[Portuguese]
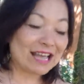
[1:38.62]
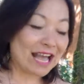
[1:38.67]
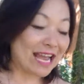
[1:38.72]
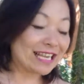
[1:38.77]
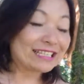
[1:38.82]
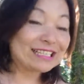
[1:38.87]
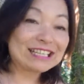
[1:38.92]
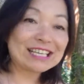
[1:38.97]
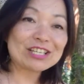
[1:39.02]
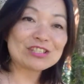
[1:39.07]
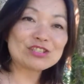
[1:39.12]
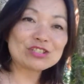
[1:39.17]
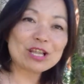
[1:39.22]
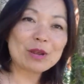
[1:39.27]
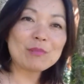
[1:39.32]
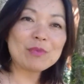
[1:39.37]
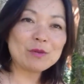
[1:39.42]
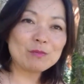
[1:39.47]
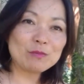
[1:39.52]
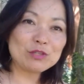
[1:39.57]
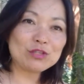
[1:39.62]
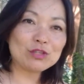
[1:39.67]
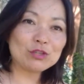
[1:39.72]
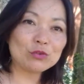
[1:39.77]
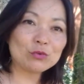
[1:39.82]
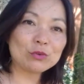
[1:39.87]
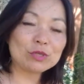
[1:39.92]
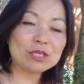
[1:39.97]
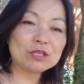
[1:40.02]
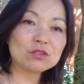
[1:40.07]
A internet está
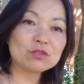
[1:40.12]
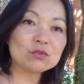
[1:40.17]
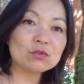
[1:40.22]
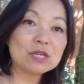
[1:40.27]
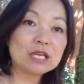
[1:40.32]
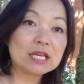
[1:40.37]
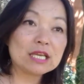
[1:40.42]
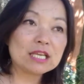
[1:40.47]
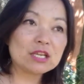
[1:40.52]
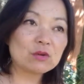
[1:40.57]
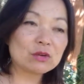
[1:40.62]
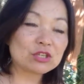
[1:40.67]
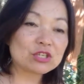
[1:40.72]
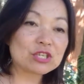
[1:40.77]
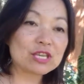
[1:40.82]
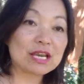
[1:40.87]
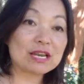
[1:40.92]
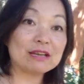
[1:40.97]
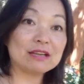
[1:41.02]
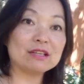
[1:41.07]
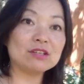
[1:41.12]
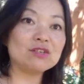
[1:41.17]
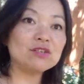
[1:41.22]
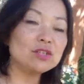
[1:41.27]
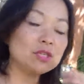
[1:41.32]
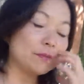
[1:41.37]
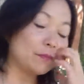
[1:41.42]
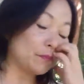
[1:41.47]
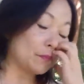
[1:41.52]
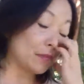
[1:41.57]
permitindo isso e eu acho que a
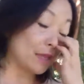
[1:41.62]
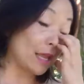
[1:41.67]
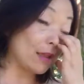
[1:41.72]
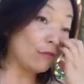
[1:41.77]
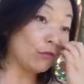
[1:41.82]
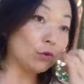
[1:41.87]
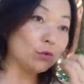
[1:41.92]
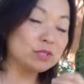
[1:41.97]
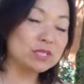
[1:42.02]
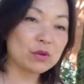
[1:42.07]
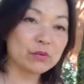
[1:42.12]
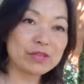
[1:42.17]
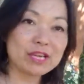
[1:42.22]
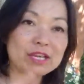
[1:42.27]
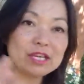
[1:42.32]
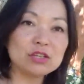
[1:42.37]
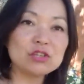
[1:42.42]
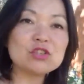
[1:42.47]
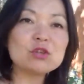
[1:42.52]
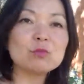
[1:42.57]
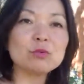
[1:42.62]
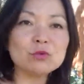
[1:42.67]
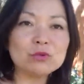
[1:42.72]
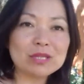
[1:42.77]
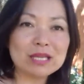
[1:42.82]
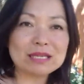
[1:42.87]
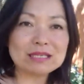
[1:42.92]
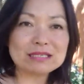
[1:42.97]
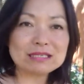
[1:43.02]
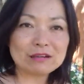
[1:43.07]
grande revolução e a grande
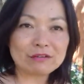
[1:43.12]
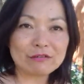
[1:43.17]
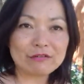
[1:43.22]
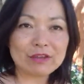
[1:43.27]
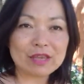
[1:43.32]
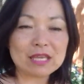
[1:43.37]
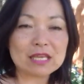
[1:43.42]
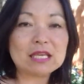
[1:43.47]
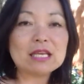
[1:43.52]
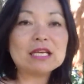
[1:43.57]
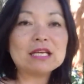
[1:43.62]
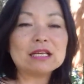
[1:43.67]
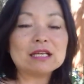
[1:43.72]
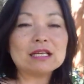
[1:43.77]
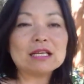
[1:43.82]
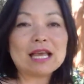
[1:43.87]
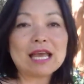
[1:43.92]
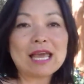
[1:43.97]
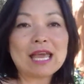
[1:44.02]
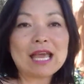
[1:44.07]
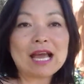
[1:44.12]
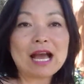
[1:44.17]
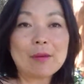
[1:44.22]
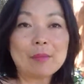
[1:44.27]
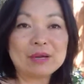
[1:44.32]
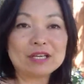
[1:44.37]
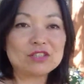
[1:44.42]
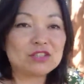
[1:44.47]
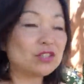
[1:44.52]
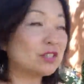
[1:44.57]
mudança vem é, a
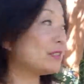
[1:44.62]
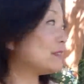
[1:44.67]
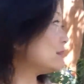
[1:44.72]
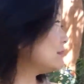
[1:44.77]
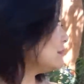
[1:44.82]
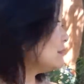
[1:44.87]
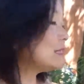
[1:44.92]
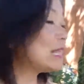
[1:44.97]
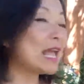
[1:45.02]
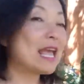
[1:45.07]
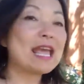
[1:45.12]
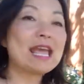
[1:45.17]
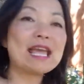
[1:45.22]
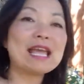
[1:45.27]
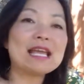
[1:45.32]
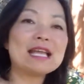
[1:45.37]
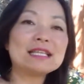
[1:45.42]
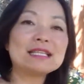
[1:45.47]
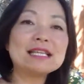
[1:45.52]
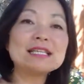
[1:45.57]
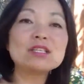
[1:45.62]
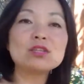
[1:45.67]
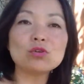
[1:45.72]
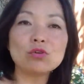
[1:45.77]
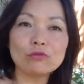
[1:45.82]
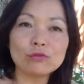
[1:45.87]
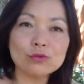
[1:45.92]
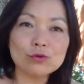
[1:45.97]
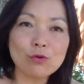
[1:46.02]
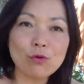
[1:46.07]
partir é, desse
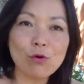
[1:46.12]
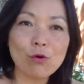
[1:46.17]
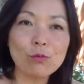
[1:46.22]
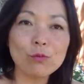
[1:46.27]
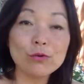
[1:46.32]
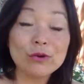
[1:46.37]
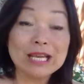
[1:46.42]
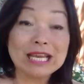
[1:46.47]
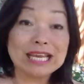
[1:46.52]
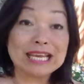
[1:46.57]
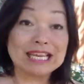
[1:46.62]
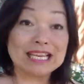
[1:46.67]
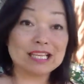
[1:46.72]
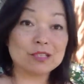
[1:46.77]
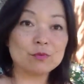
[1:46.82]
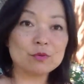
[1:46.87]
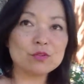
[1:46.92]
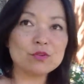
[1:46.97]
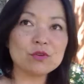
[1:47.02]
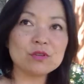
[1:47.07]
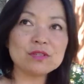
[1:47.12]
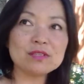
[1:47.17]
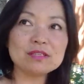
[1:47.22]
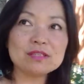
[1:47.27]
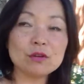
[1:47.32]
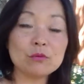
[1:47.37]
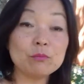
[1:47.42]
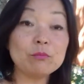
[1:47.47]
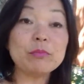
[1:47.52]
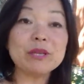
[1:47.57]
novo escopo e as pessoas
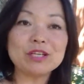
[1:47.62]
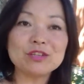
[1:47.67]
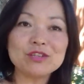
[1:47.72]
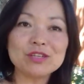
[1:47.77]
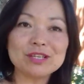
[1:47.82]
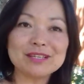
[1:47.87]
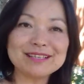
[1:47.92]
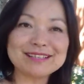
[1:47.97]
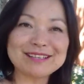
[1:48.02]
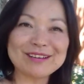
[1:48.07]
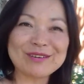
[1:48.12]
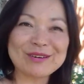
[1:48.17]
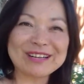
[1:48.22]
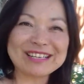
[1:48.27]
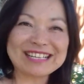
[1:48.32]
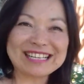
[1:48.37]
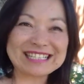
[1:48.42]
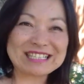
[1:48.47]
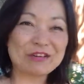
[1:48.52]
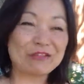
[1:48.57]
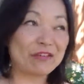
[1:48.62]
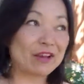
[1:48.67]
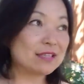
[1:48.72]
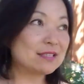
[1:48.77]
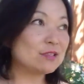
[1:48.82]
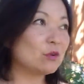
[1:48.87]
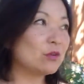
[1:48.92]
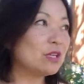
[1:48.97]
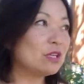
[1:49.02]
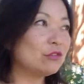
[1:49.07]
estão perdidas agora. Nessa
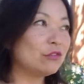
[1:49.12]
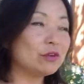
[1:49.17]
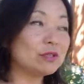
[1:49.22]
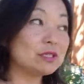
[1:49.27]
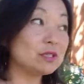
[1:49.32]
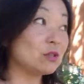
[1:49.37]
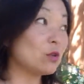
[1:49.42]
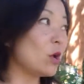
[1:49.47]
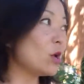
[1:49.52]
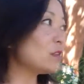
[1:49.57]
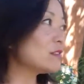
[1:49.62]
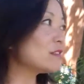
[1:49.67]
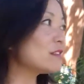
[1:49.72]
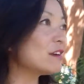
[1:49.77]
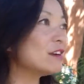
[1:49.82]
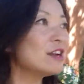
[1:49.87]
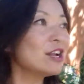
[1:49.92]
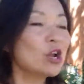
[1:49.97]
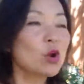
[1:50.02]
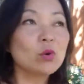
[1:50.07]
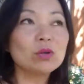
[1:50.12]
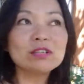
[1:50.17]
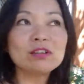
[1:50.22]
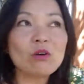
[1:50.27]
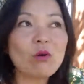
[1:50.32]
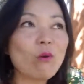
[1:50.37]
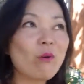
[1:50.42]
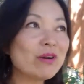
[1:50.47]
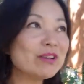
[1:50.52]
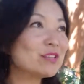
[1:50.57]
fase, olhando, falando assim: nossa, quanta
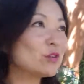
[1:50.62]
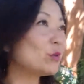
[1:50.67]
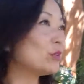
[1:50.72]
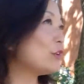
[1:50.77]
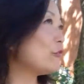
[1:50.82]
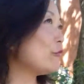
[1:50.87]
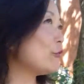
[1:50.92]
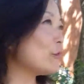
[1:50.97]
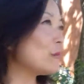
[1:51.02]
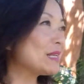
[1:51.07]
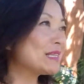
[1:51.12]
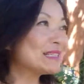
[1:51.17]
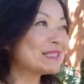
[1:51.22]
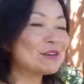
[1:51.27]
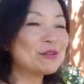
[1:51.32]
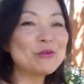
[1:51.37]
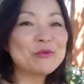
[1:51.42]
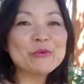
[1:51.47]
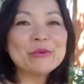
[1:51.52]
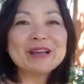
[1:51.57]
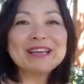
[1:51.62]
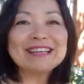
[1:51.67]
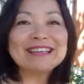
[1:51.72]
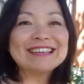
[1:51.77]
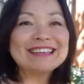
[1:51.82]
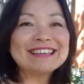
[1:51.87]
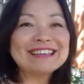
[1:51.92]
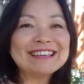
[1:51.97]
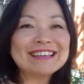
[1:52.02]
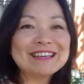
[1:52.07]
coisa, quanta informação,
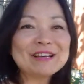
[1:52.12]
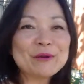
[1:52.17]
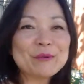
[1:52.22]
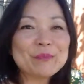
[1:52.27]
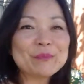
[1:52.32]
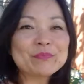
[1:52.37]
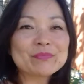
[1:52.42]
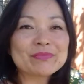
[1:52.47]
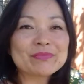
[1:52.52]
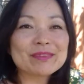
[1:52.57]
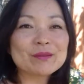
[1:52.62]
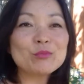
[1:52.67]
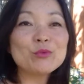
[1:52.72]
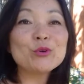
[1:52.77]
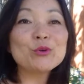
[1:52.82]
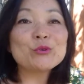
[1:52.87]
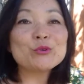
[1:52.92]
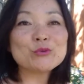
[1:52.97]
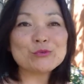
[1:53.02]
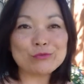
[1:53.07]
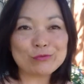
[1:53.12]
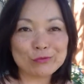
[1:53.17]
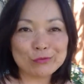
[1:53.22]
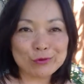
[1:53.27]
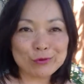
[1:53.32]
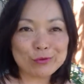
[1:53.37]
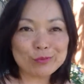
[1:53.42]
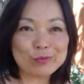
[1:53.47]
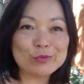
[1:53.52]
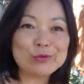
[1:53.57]
é, por onde eu
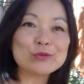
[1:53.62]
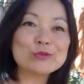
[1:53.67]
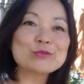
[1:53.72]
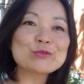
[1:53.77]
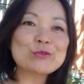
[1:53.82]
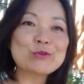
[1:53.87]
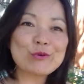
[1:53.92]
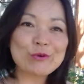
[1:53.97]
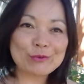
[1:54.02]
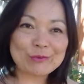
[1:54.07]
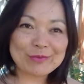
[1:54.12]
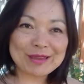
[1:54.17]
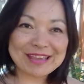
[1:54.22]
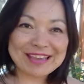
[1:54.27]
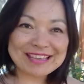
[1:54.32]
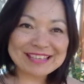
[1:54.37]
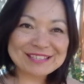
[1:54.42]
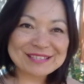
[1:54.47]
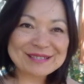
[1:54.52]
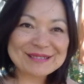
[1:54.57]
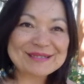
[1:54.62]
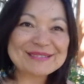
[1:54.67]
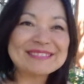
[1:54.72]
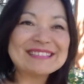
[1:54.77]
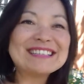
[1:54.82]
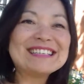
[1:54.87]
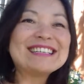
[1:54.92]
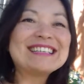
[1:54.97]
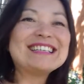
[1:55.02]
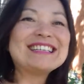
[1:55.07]
vou, por onde eu começo.
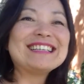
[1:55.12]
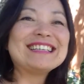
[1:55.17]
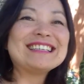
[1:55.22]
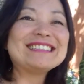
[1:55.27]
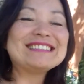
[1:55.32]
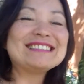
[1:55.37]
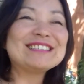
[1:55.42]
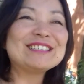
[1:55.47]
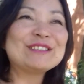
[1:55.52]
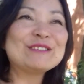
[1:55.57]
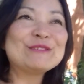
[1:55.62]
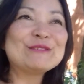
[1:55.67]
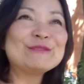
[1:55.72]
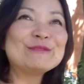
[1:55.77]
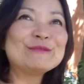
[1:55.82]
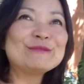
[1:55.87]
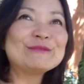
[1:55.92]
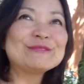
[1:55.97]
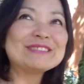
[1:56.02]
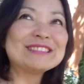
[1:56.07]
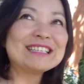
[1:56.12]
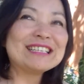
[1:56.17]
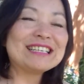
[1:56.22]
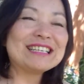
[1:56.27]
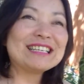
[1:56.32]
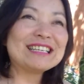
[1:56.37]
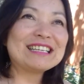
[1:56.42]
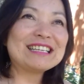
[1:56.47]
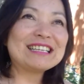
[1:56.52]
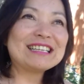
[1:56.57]
Então,
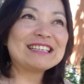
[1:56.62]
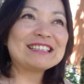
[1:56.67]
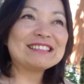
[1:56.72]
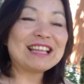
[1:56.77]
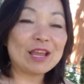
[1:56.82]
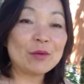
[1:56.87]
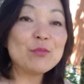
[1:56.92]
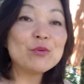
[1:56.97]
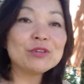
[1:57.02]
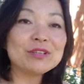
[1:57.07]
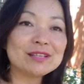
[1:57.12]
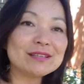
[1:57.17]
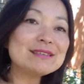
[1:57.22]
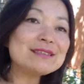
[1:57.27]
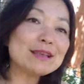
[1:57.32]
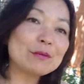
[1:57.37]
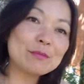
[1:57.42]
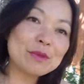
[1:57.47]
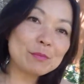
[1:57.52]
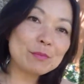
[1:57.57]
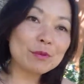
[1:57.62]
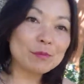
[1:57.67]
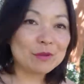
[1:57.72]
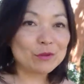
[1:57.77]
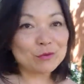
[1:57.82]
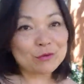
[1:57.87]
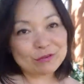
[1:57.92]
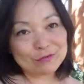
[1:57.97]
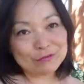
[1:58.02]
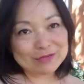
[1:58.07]
é, é importante saber
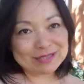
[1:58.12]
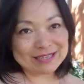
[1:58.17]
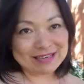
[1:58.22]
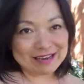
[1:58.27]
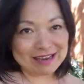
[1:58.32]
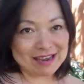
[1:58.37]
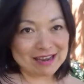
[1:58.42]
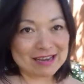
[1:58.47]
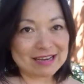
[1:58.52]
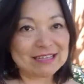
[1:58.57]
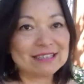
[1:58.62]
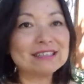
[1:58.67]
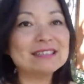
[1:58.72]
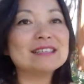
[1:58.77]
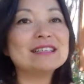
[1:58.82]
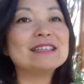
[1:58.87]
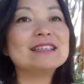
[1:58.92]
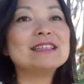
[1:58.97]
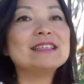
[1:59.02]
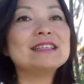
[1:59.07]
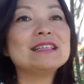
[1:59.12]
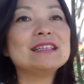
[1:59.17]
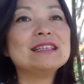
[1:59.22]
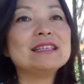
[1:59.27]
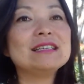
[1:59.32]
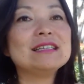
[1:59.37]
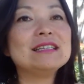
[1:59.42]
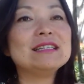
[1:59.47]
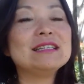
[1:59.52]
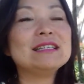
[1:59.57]
primeiro o que você quer
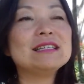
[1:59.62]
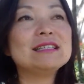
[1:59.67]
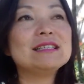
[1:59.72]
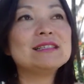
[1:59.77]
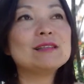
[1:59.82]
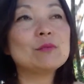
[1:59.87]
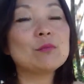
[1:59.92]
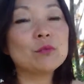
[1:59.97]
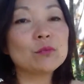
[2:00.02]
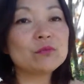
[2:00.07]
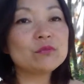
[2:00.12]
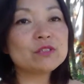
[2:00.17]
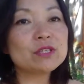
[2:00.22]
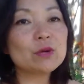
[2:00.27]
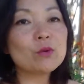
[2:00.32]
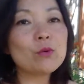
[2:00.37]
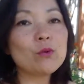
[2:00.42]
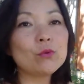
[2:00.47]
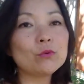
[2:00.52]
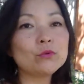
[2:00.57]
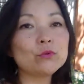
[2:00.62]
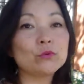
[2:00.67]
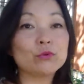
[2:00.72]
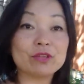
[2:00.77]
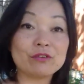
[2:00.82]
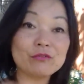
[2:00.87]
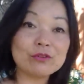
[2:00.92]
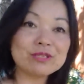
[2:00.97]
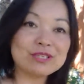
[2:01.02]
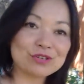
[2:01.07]
e segundo o
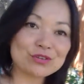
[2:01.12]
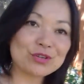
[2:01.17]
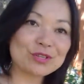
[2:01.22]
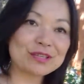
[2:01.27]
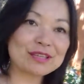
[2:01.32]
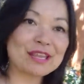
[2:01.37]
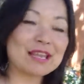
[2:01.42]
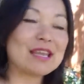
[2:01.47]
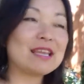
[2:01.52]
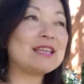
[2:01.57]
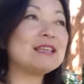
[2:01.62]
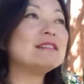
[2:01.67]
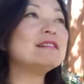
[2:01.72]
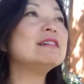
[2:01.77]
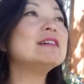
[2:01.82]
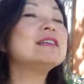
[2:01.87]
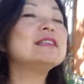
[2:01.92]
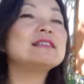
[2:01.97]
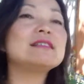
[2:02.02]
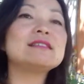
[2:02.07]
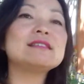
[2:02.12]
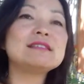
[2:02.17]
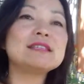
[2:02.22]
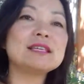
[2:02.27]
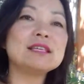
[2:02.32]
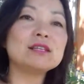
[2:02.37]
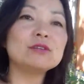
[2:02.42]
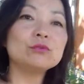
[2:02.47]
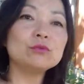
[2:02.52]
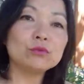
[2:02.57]
que você já tem,
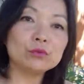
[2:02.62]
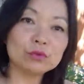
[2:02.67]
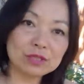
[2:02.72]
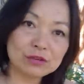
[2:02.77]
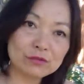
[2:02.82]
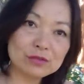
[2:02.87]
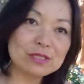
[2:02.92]
terceiro o que